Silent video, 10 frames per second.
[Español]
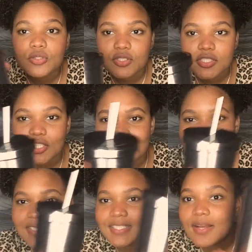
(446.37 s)
entonces yo
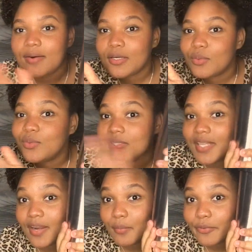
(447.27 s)
necesitaba un
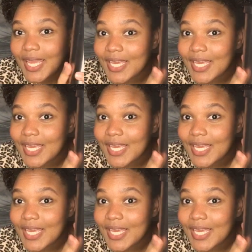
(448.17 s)
termo.